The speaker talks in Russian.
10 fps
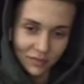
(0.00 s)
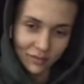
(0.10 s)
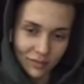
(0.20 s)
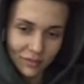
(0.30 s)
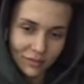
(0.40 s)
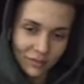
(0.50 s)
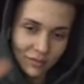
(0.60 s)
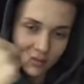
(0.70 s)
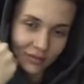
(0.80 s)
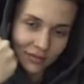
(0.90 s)
-м.
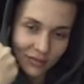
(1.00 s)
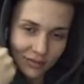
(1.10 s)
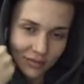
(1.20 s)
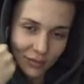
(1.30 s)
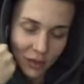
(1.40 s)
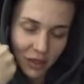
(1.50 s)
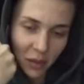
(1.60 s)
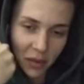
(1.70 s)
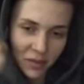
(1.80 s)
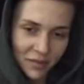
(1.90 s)

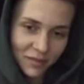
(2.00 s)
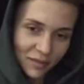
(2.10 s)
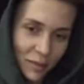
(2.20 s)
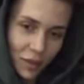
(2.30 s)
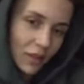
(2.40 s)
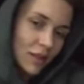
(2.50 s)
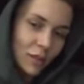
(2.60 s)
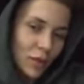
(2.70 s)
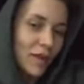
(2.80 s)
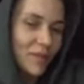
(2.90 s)
Спасибо. С
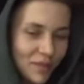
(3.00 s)
тобой.